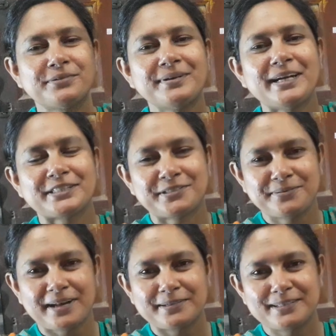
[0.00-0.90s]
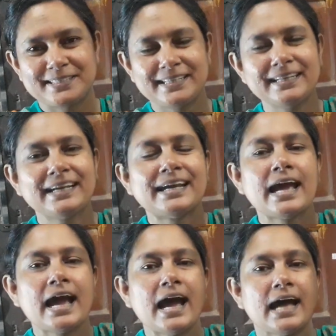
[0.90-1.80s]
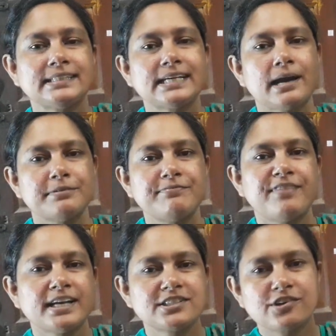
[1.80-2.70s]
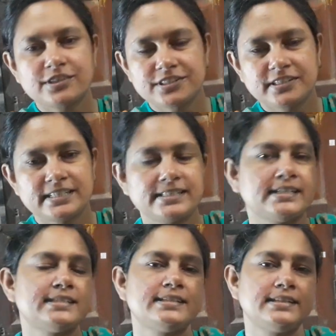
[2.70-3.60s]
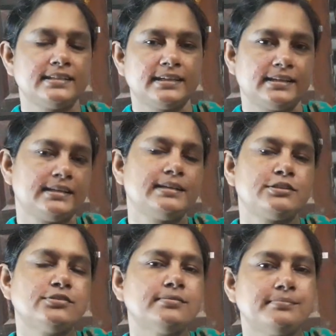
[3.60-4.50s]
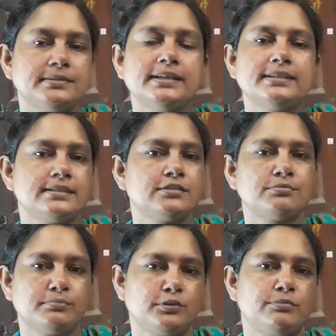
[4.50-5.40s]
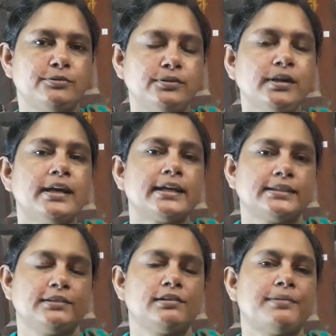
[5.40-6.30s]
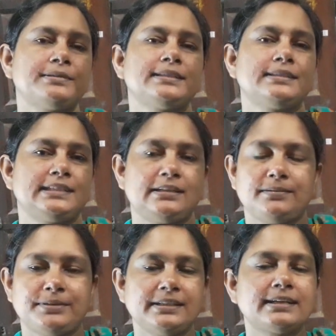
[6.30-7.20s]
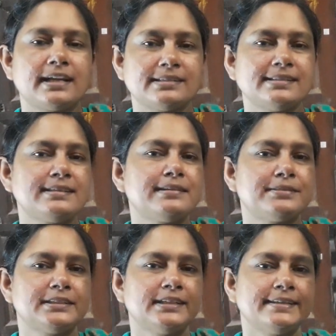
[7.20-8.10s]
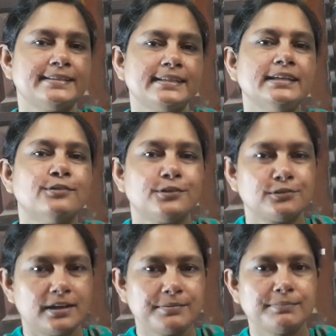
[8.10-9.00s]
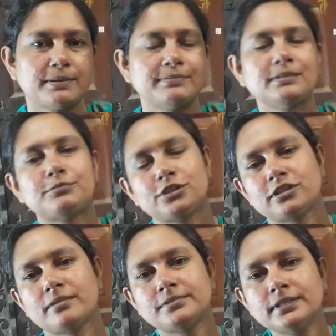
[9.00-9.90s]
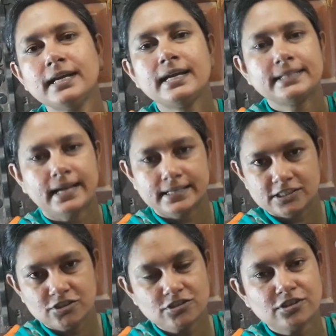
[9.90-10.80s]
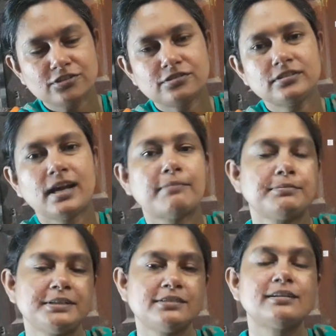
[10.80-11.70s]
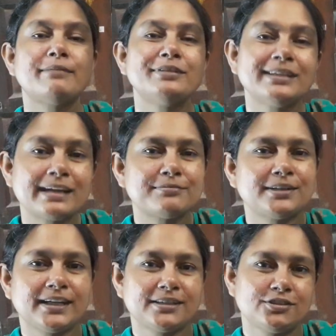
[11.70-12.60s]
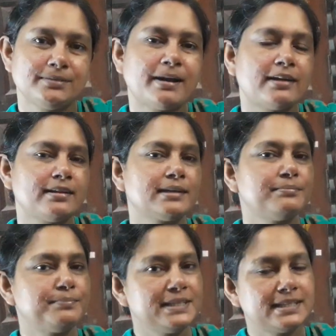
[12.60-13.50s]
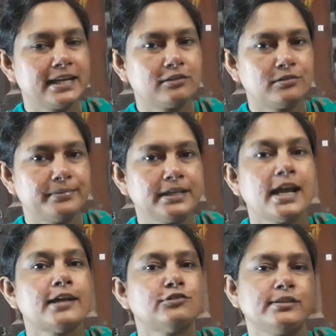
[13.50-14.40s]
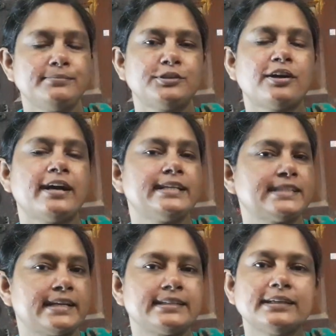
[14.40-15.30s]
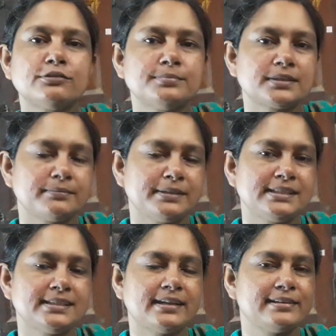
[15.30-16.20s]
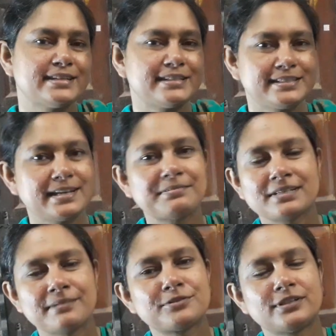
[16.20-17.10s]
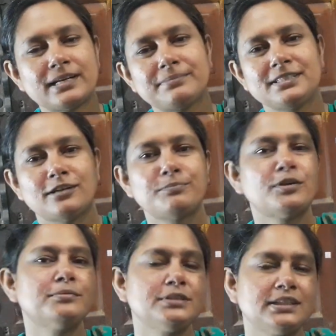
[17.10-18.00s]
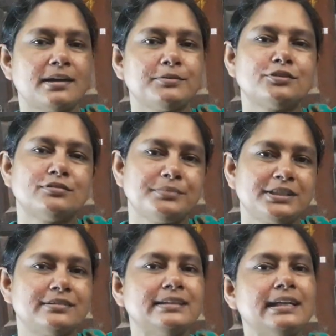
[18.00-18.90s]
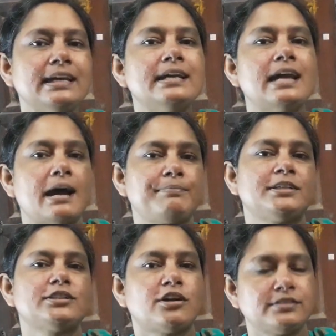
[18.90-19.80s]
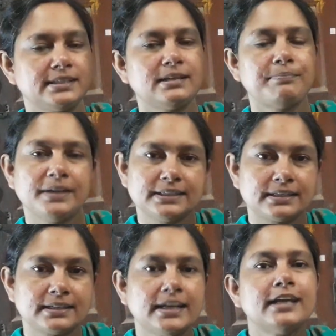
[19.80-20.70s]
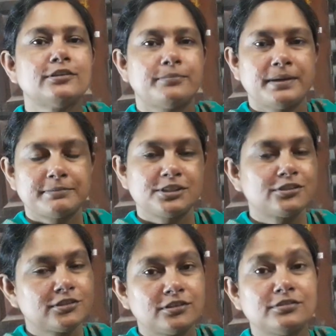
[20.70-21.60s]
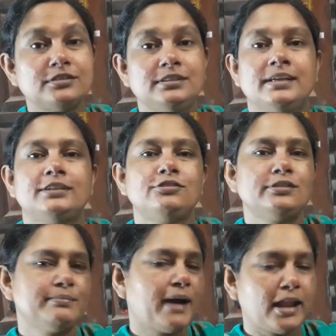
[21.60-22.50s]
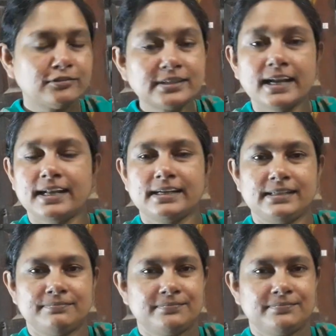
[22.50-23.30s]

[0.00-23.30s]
সবাই আশা করি ভালো আছেন আজকে আমি ফার্স্ট কন্টিনিউয়াস টেন্স এর কিছু সেন্টেন্স বলবো যেগুলো আমাদের ছেলে মেয়েদের ক্লাসের সিলেবাসে আছে ওইগুলো আমি আপনাদের পড়ে শোনাবো তার আগে ছোট্ট অনুরোধ আমার ভিডিওগুলো আপনাদের কেমন লাগে যদি ভালো লাগে প্লিজ লাইক করবেন যদি মনে হয় চ্যানেল থেকে উপকার পাচ্ছেন তাহলে চ্যানেলটি সাবস্ক্রাইব করে রাখবেন যেন পরবর্তীতে আমি কোনো ভিডিও দিলে আপনারা সহজেই তা পেয়ে যান তবে আমার ছোট্ট অনুরোধ যদি ভালো না লাগে